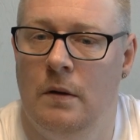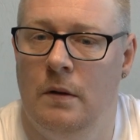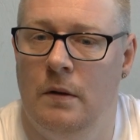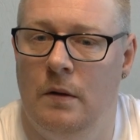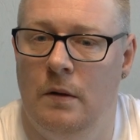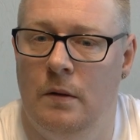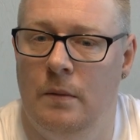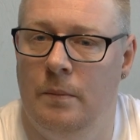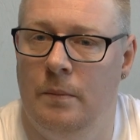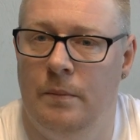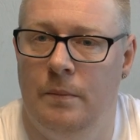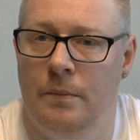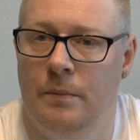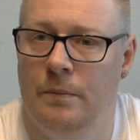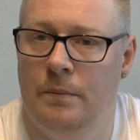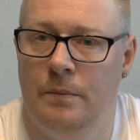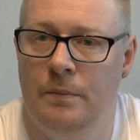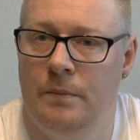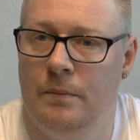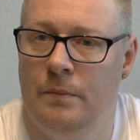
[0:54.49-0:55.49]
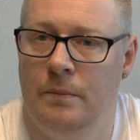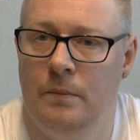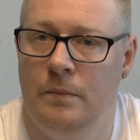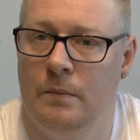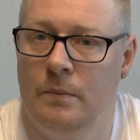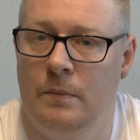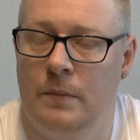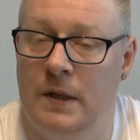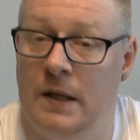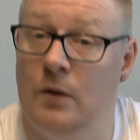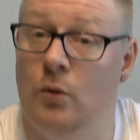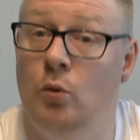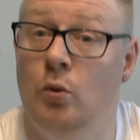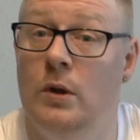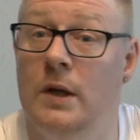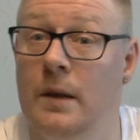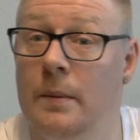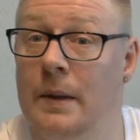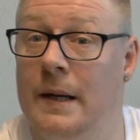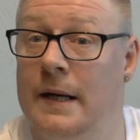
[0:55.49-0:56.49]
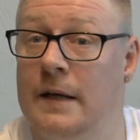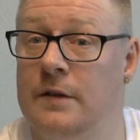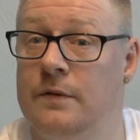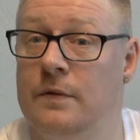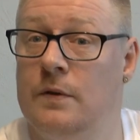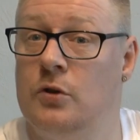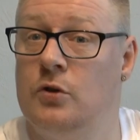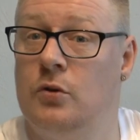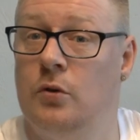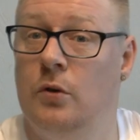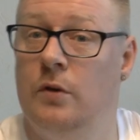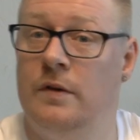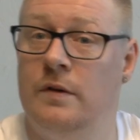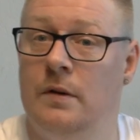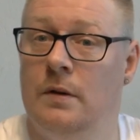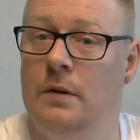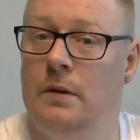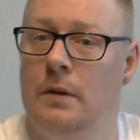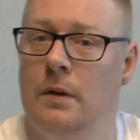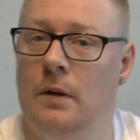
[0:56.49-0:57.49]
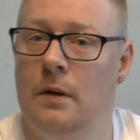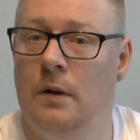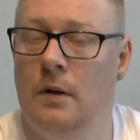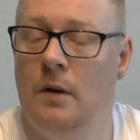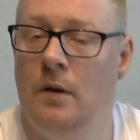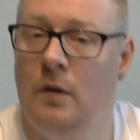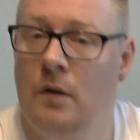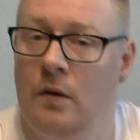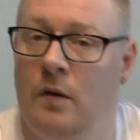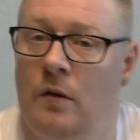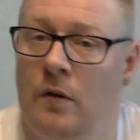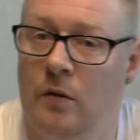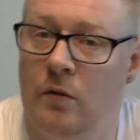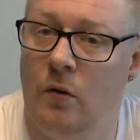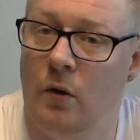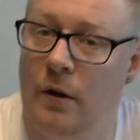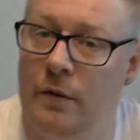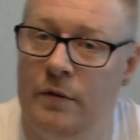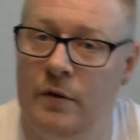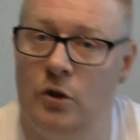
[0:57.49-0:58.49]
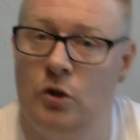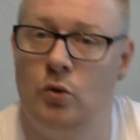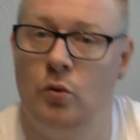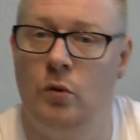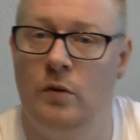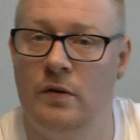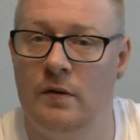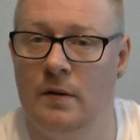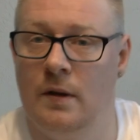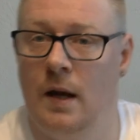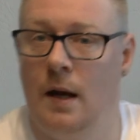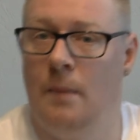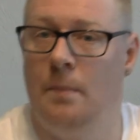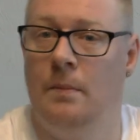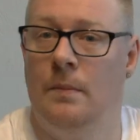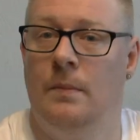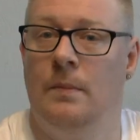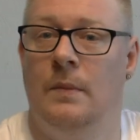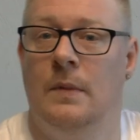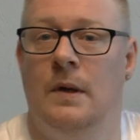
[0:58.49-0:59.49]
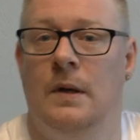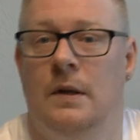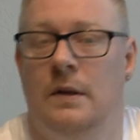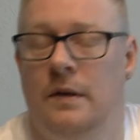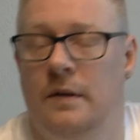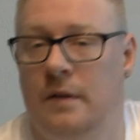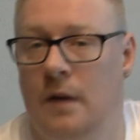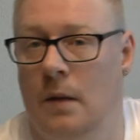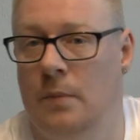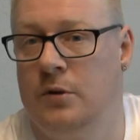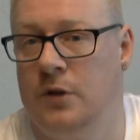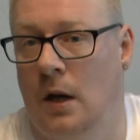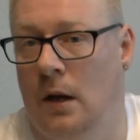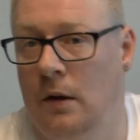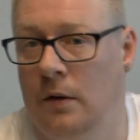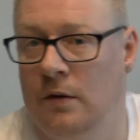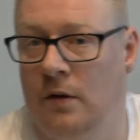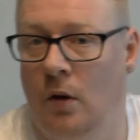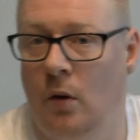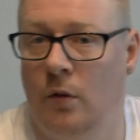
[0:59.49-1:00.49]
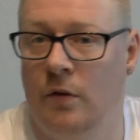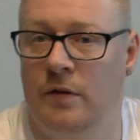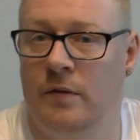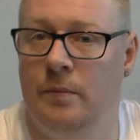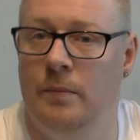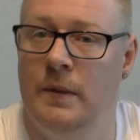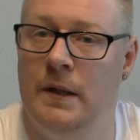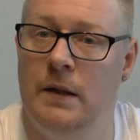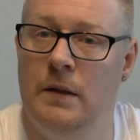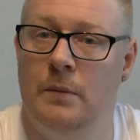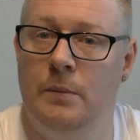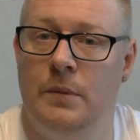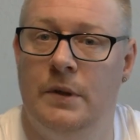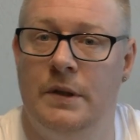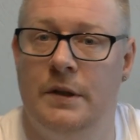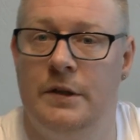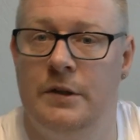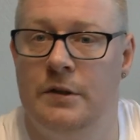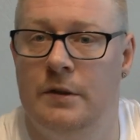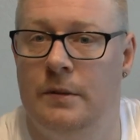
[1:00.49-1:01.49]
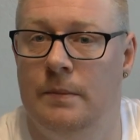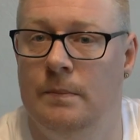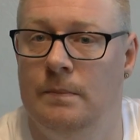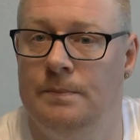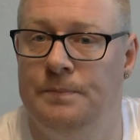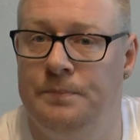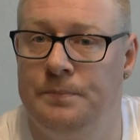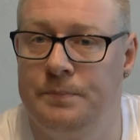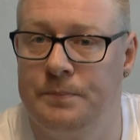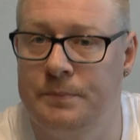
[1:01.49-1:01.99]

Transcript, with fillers: ähm, gegen Urheberrechtsverstöße soll er verstoßen haben. Dies habe ich alles aus Medienberichten